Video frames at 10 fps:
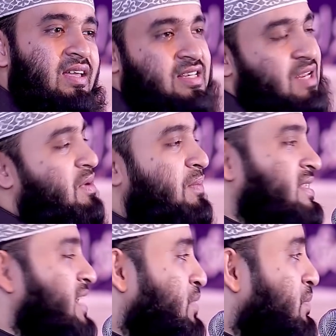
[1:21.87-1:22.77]
সে
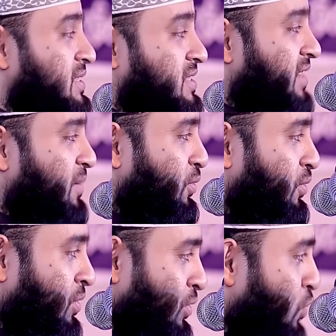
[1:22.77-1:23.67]
ভেবেছে আমি বেঁচে যাব
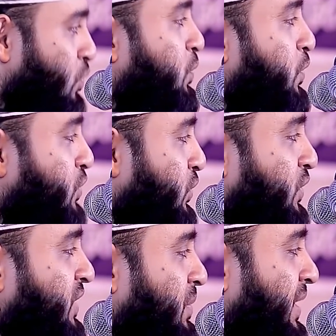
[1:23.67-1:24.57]
কোমর পর্যন্ত
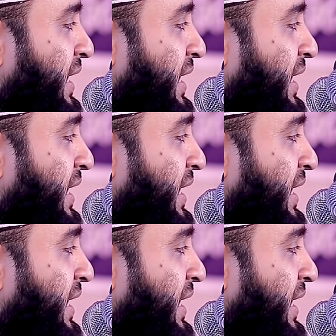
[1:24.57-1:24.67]
দেবে